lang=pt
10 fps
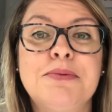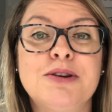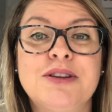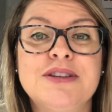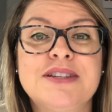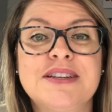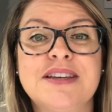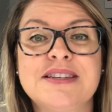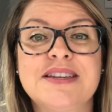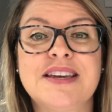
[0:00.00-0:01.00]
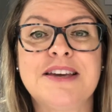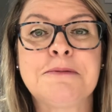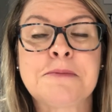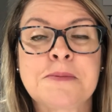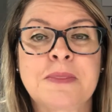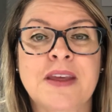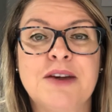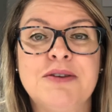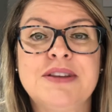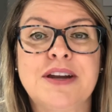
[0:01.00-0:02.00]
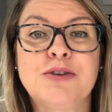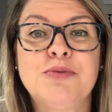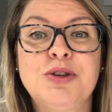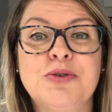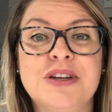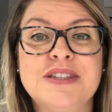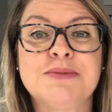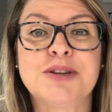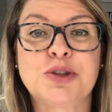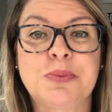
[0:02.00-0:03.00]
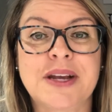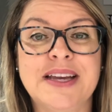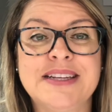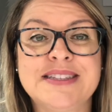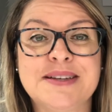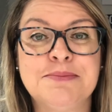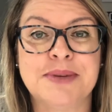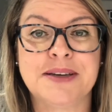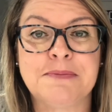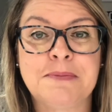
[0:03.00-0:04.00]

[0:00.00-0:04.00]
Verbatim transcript: Porque eu tenho certeza que eu entrego muito conhecimento para eles também.